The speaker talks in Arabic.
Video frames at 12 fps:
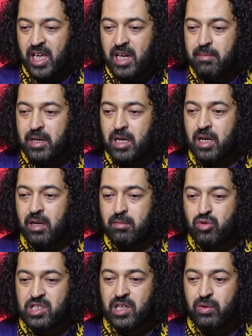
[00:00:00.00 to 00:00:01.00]
غير ما
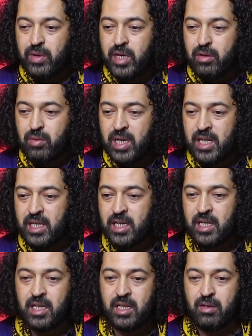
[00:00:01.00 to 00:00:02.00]
المستوى
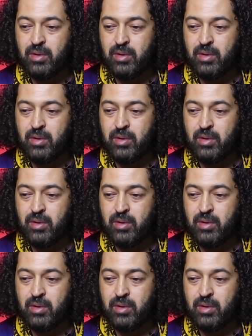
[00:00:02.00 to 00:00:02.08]
يولي